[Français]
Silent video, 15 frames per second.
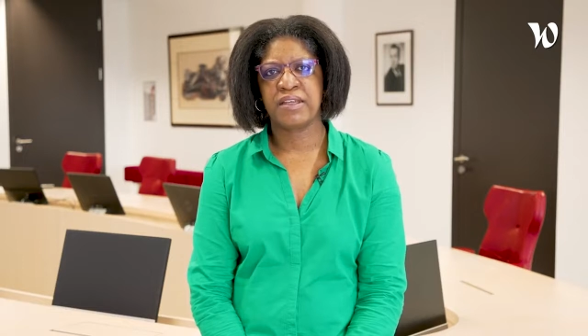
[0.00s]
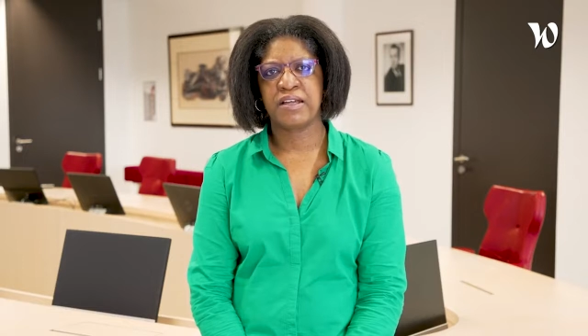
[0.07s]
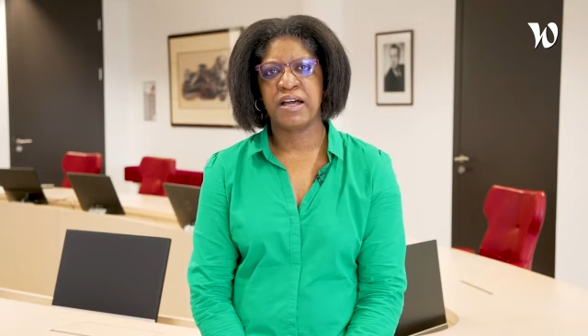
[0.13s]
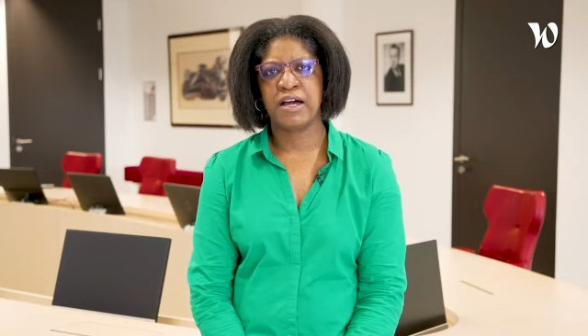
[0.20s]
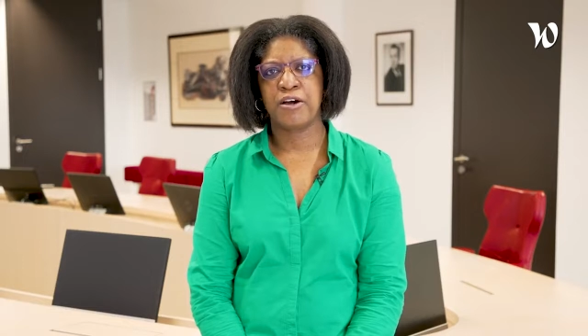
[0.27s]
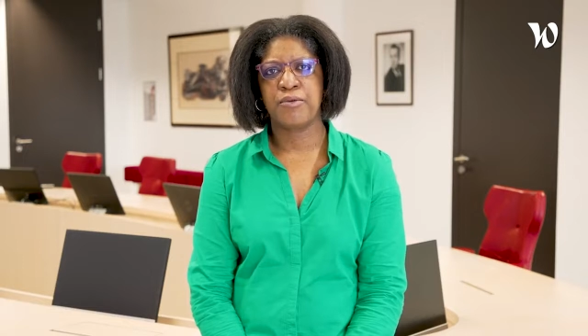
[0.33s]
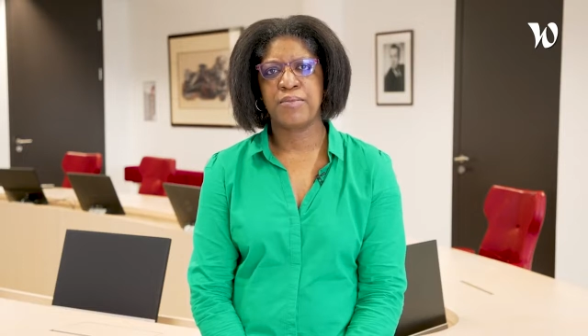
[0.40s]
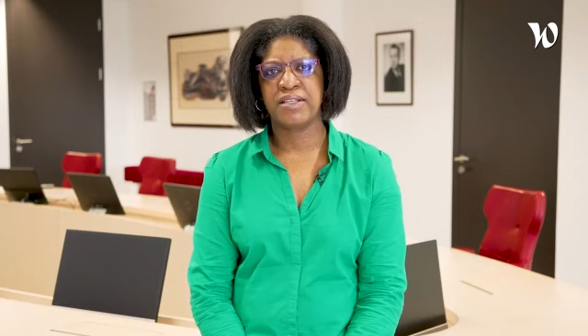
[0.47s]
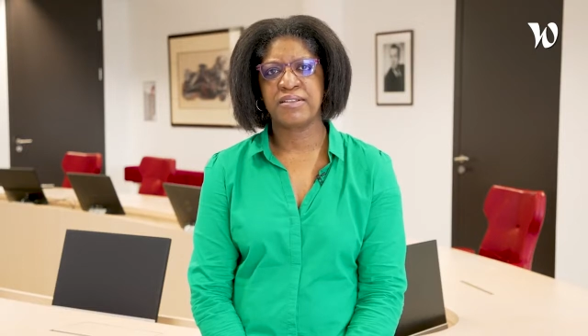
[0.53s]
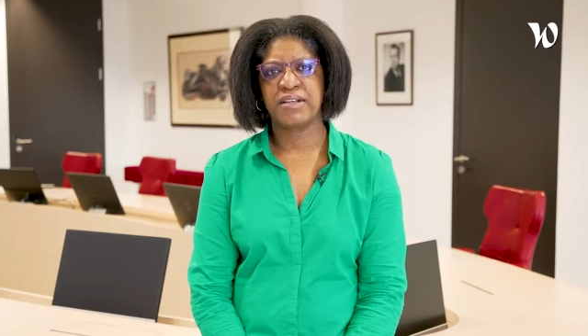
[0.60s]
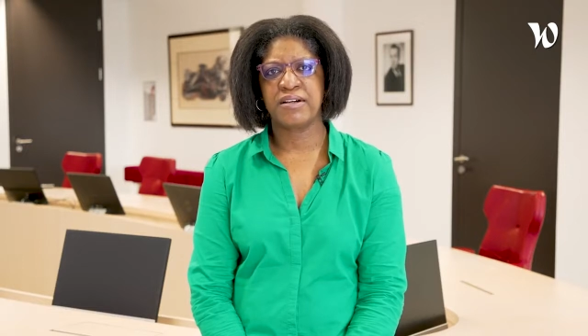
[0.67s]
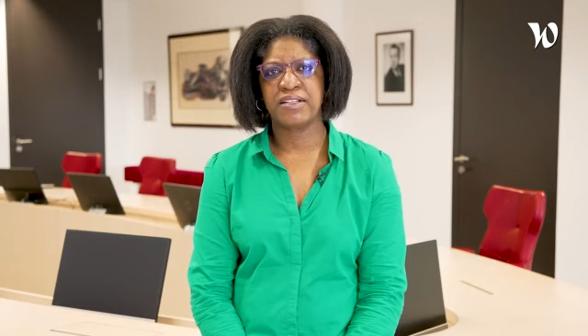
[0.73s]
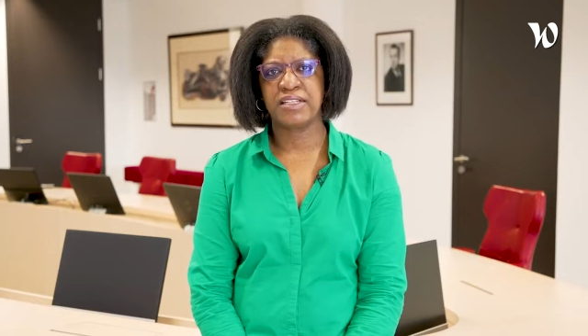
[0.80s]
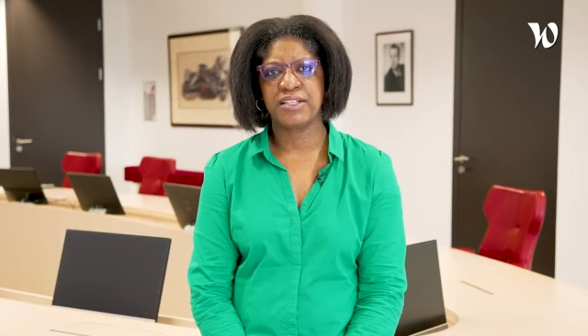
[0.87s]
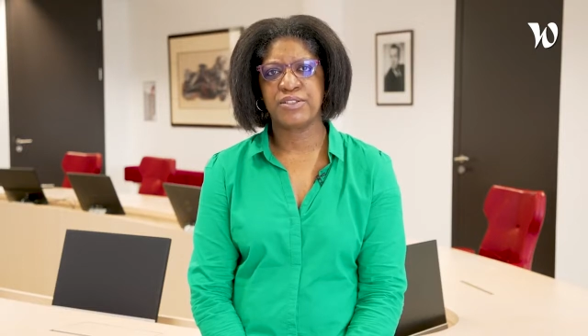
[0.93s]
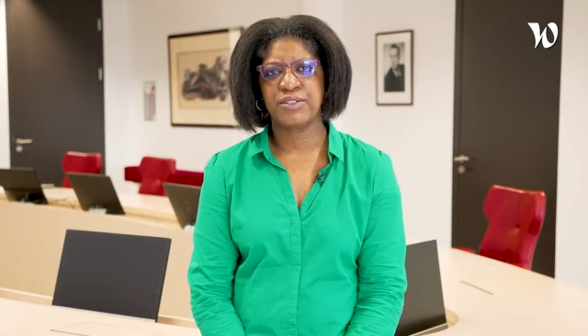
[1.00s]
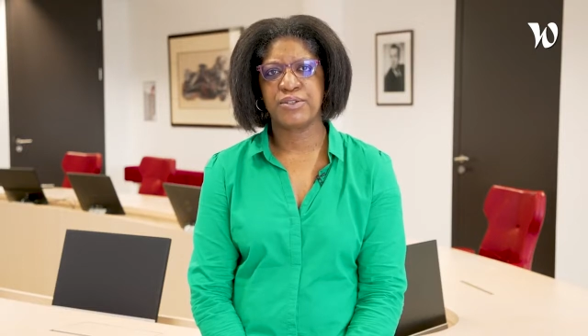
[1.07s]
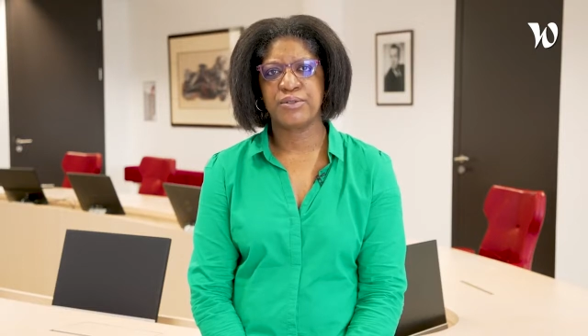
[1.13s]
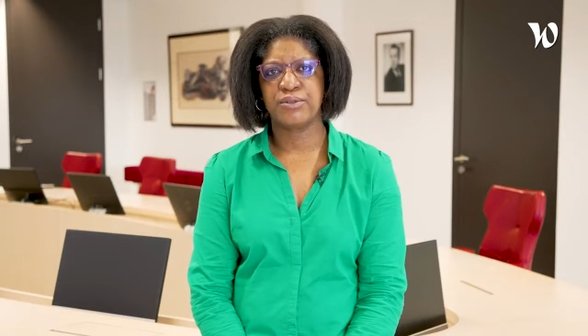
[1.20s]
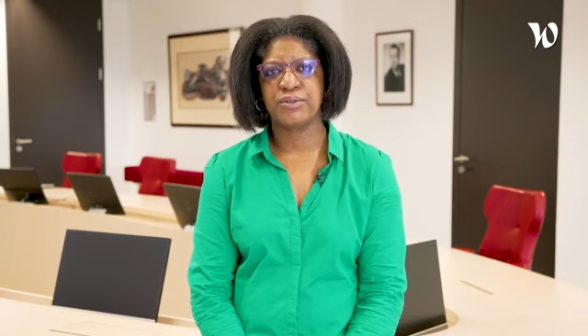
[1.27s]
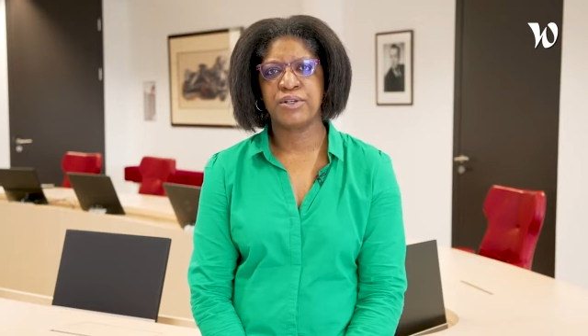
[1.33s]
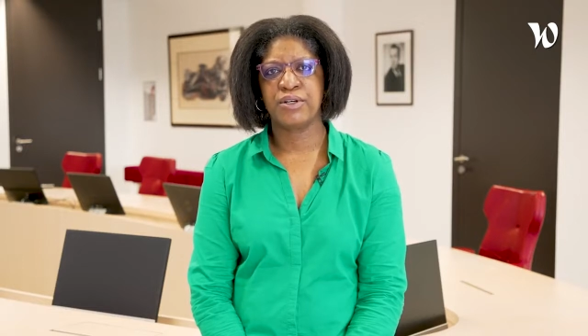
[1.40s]
à remettre en
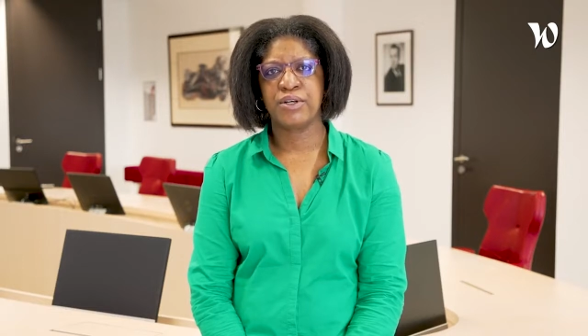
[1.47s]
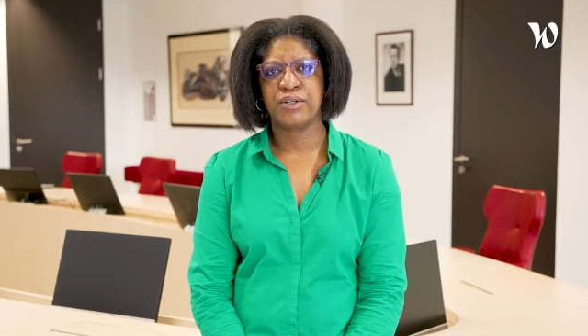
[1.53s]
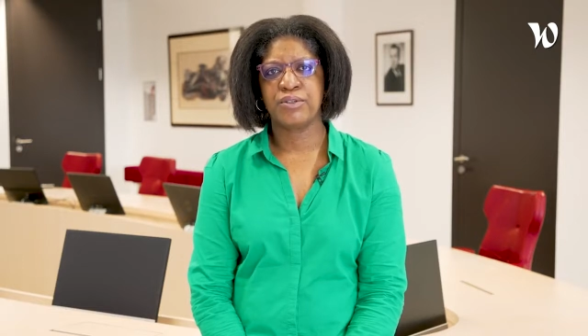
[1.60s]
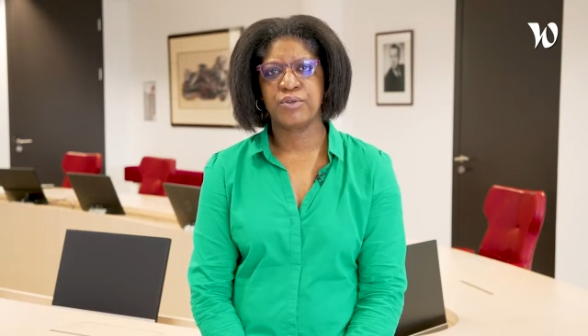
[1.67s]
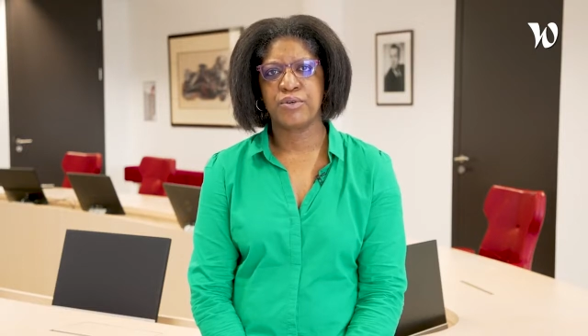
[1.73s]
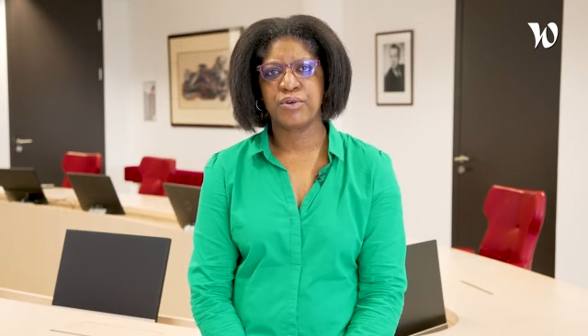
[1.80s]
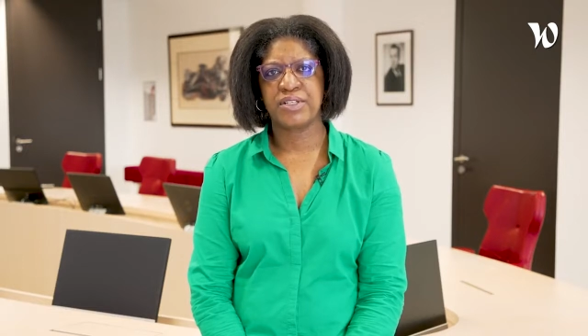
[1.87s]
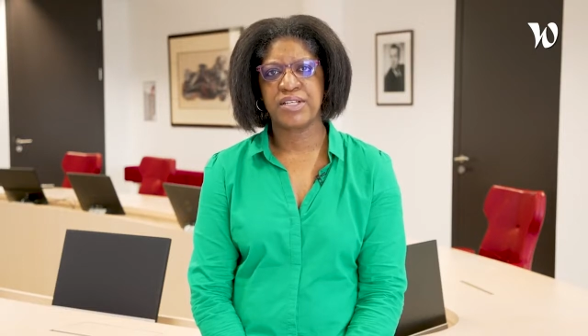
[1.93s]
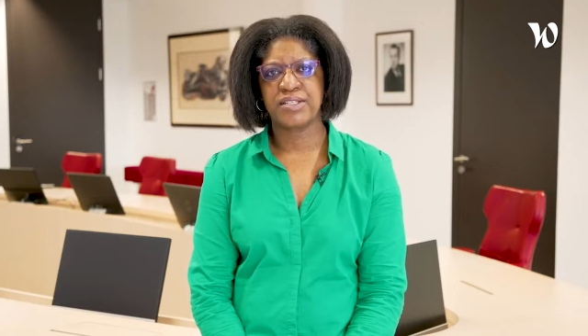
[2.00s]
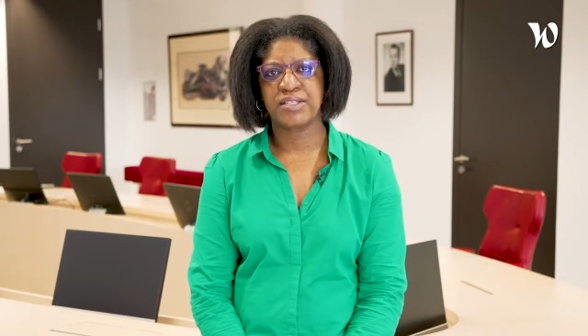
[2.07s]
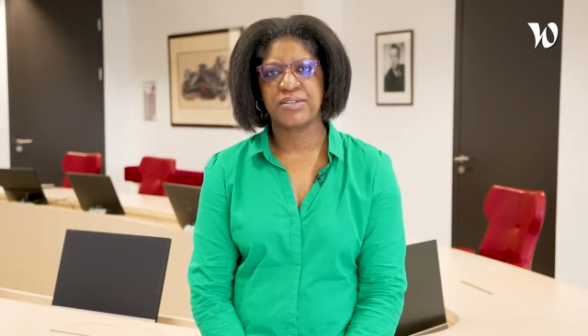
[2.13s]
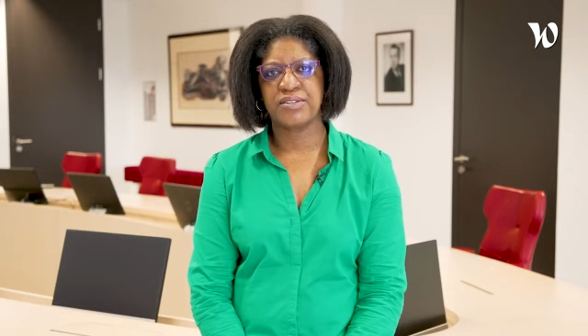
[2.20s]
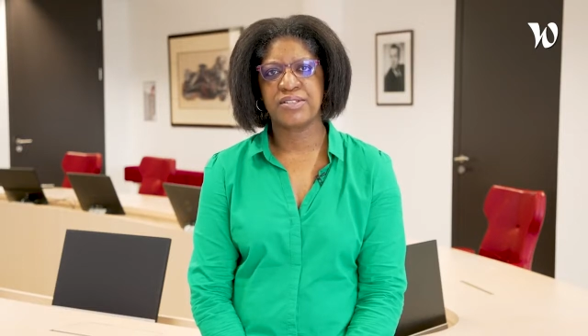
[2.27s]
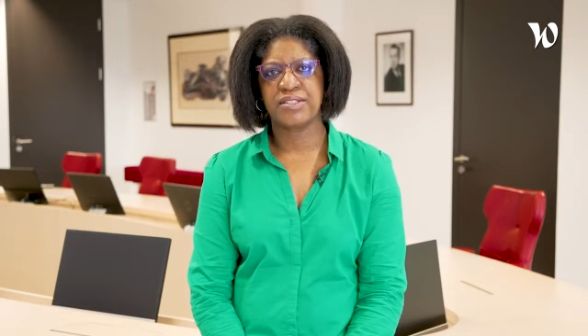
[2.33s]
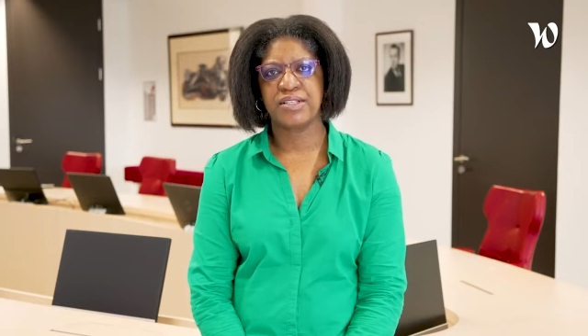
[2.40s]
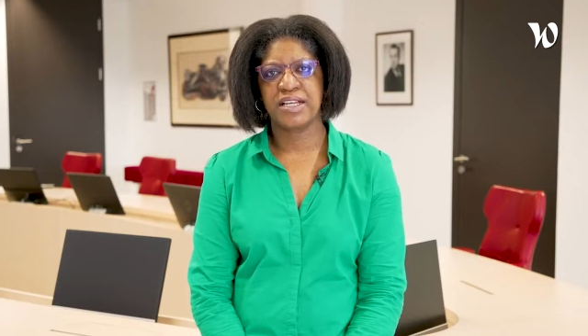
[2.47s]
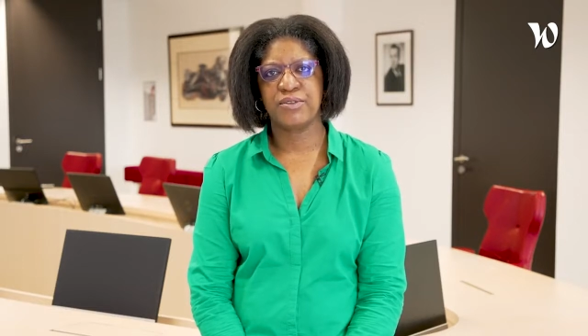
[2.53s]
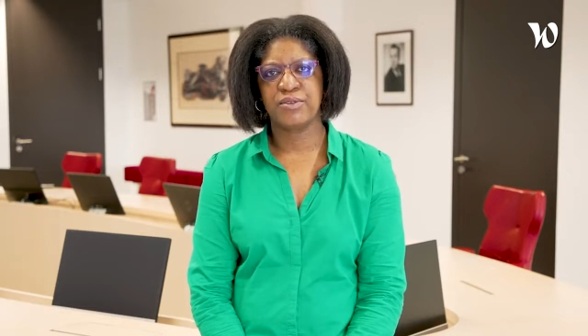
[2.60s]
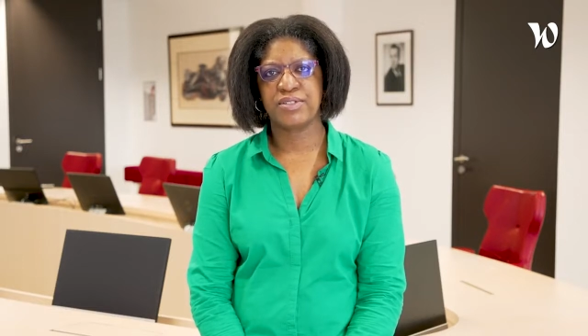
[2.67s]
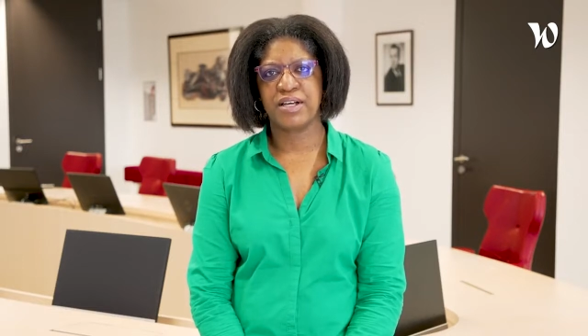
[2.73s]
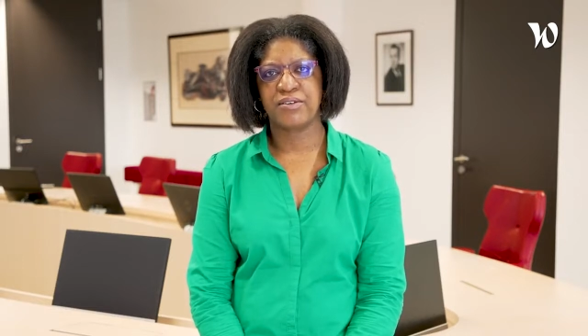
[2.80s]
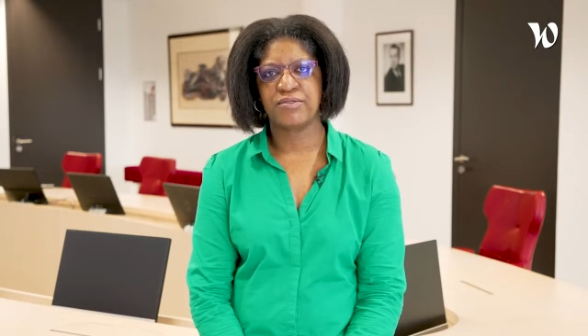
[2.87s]
question nos connaissances et
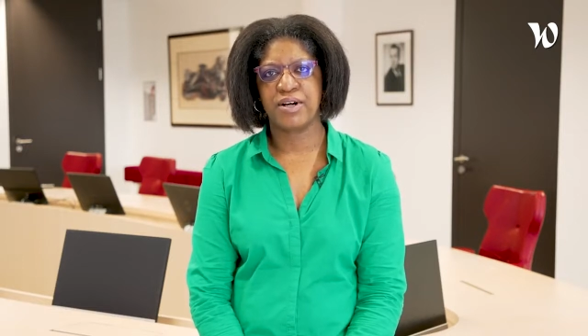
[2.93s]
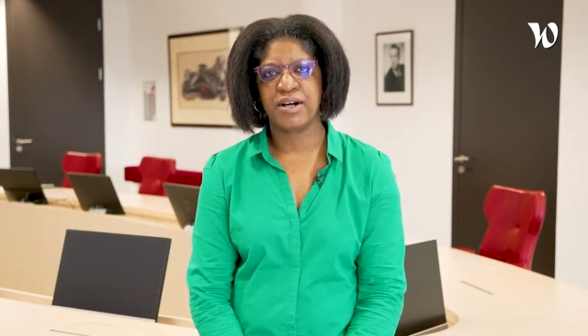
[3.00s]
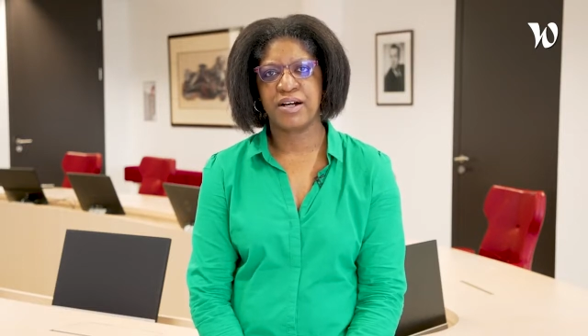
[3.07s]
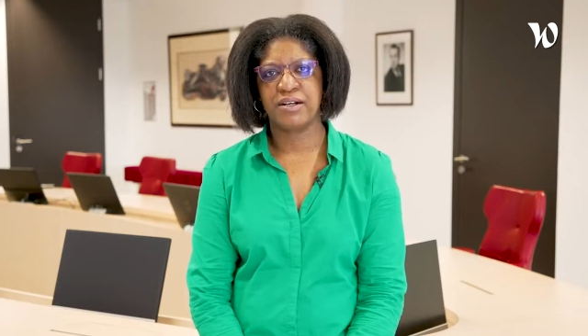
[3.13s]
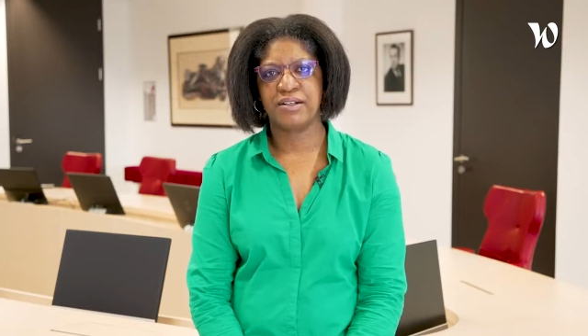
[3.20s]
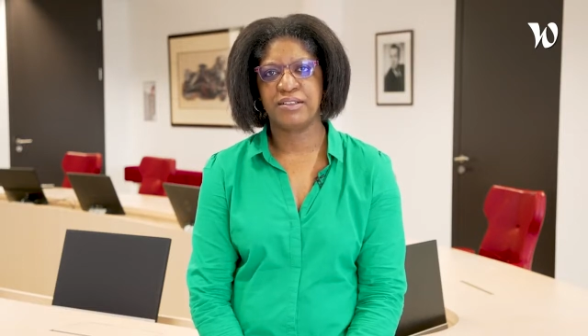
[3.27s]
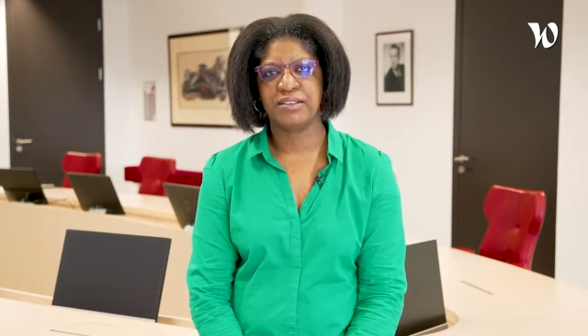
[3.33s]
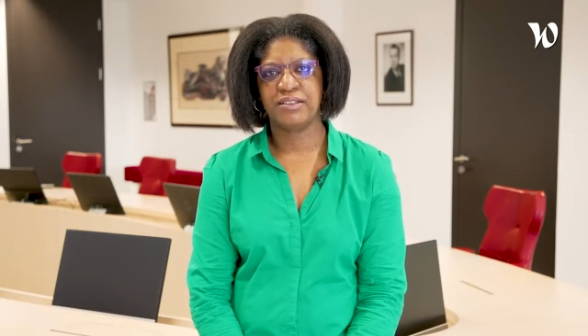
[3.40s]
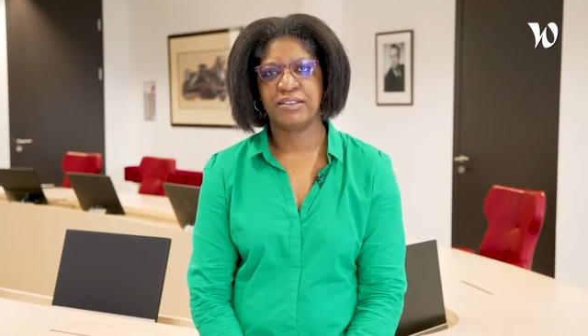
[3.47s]
nos savoirs.